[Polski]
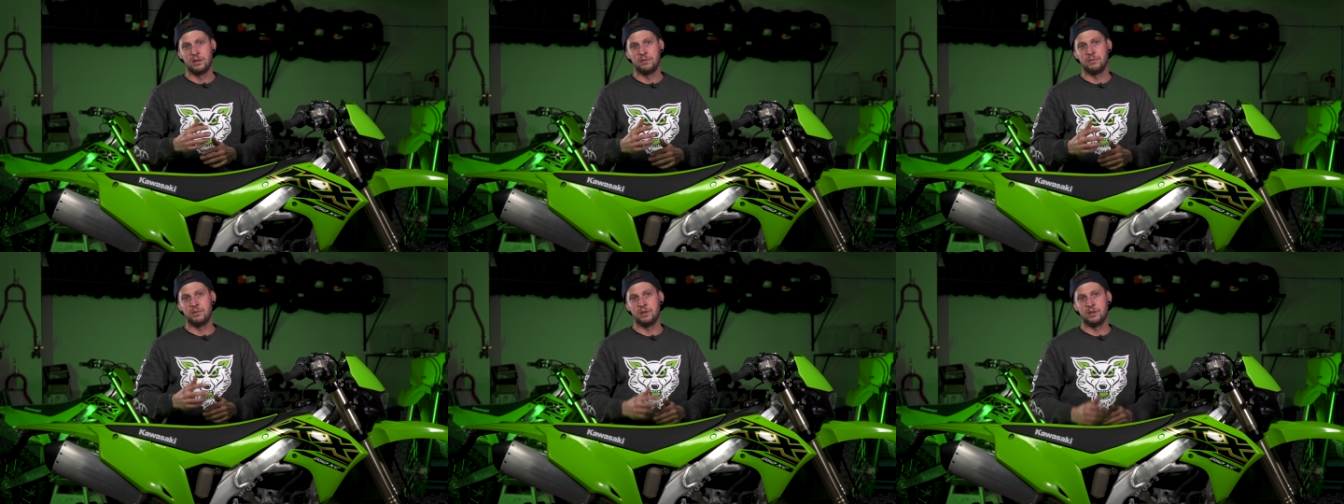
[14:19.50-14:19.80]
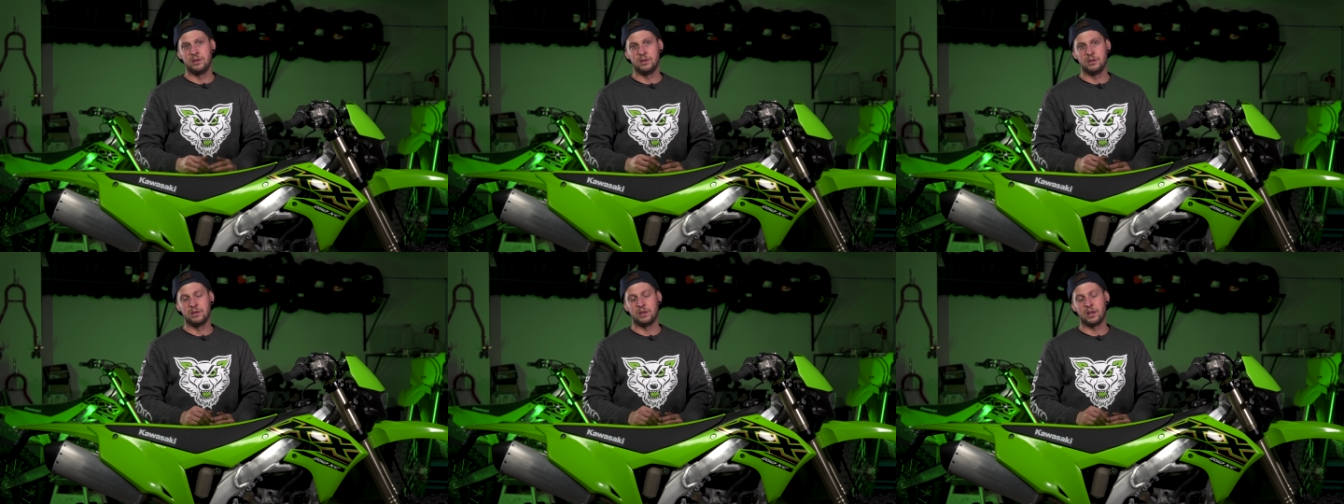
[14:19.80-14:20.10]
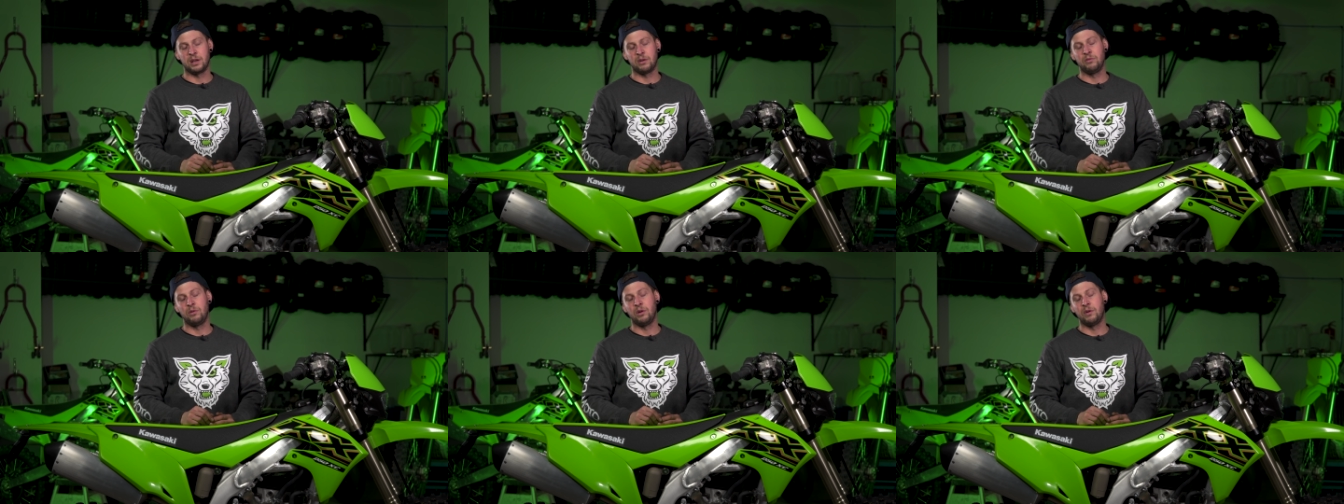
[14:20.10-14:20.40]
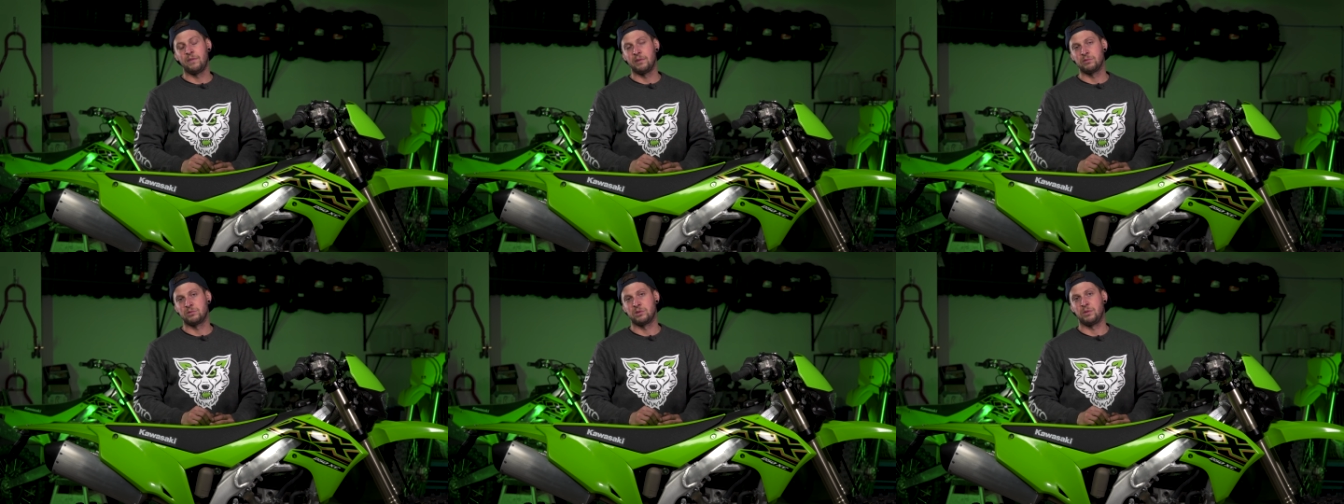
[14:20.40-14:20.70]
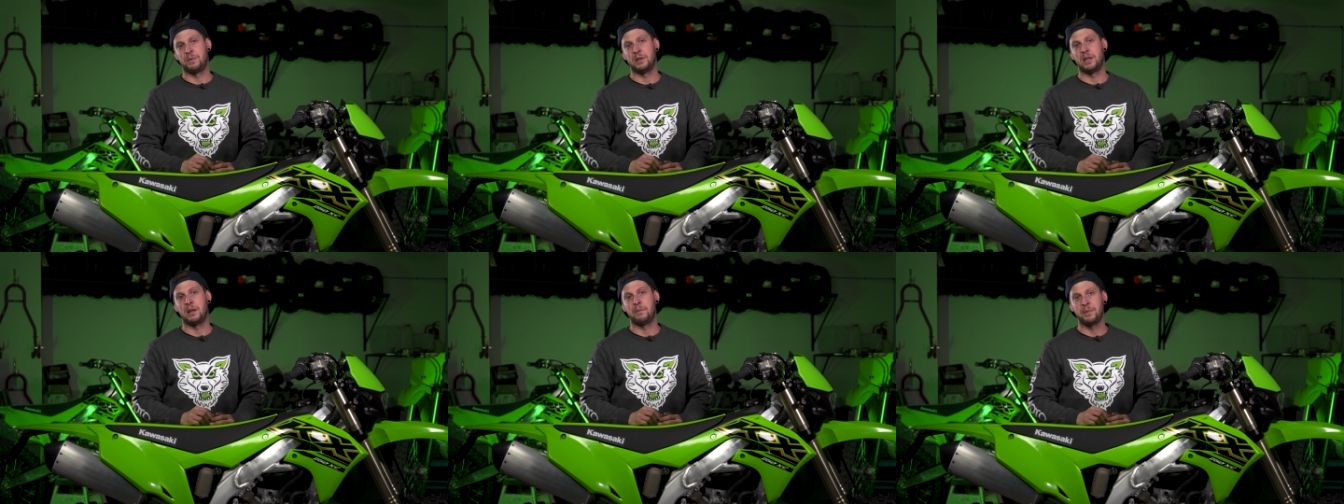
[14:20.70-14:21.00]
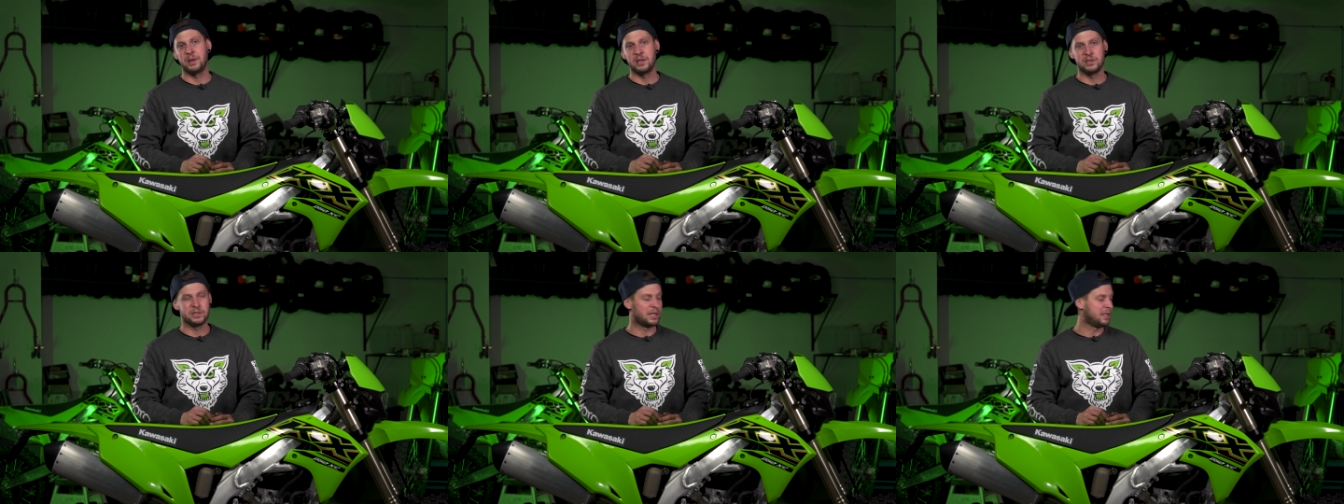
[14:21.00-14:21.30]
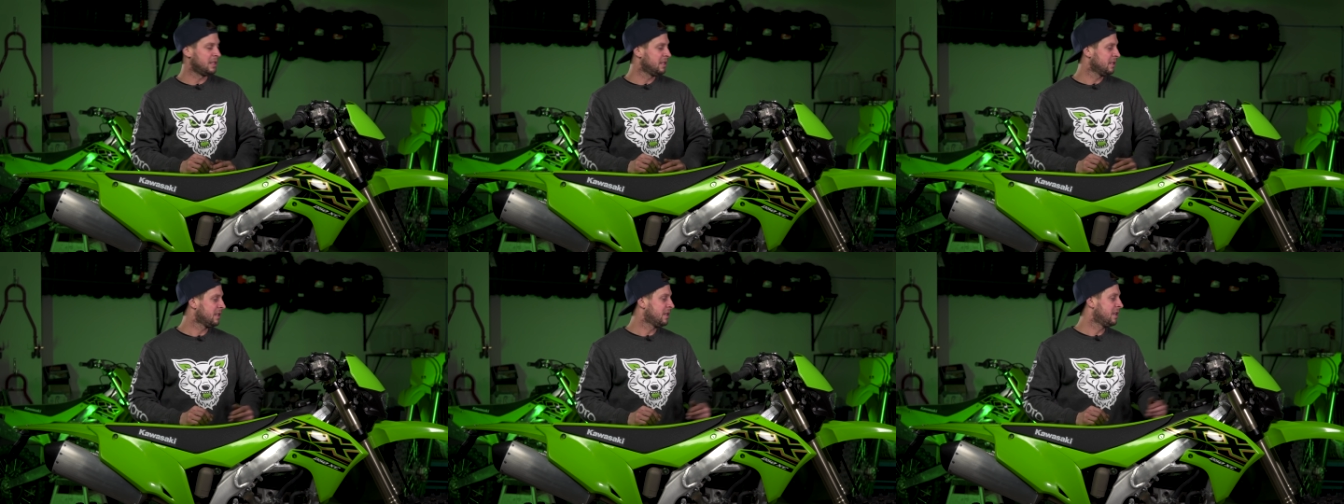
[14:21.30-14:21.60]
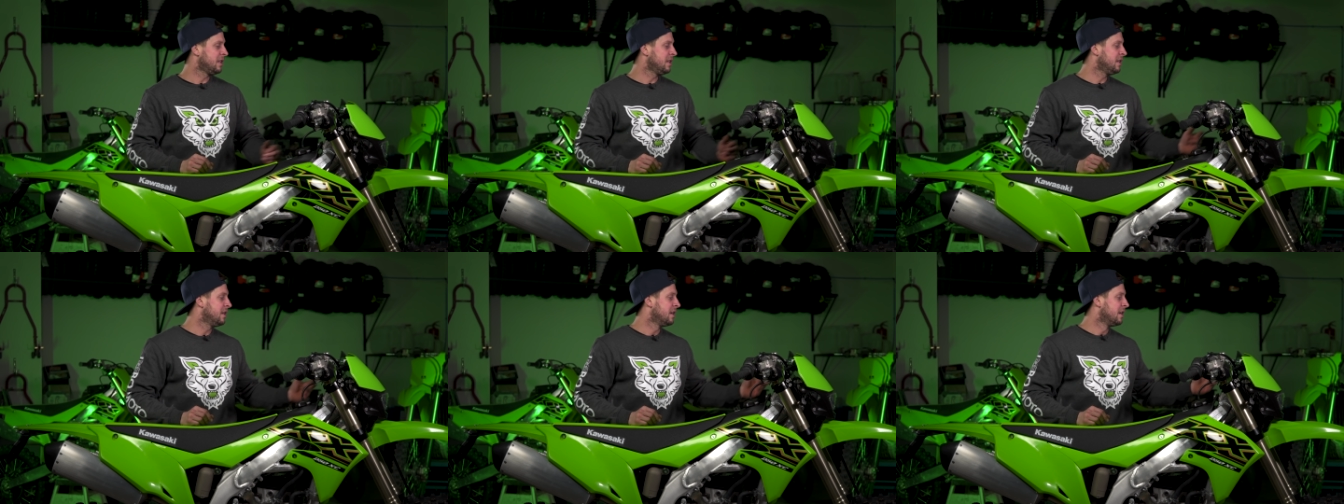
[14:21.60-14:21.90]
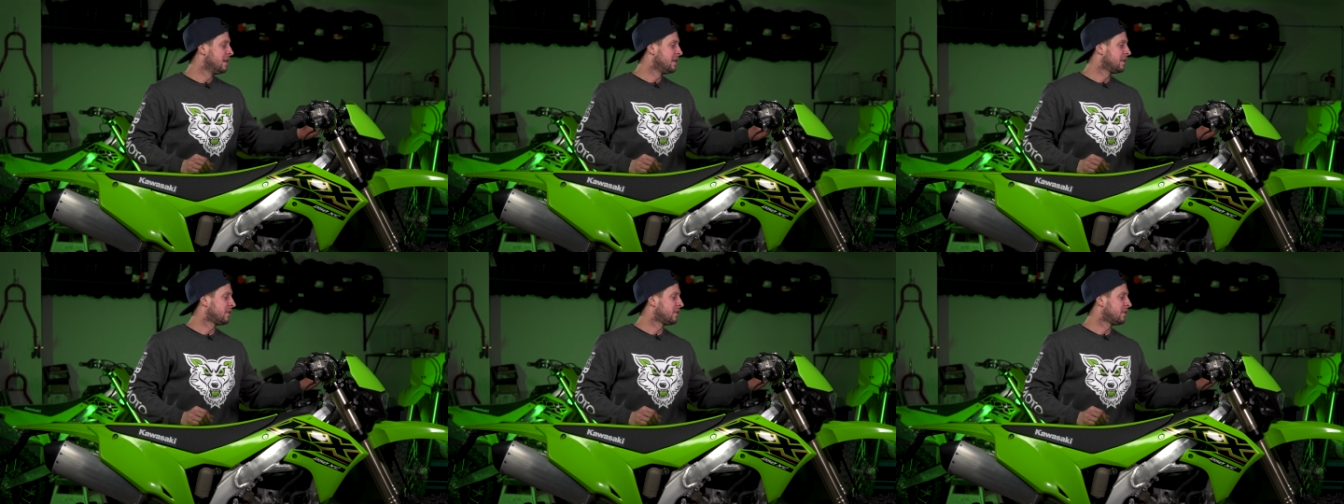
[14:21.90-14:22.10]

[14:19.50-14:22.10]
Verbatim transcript: yy, regulował sobie napięcie linki,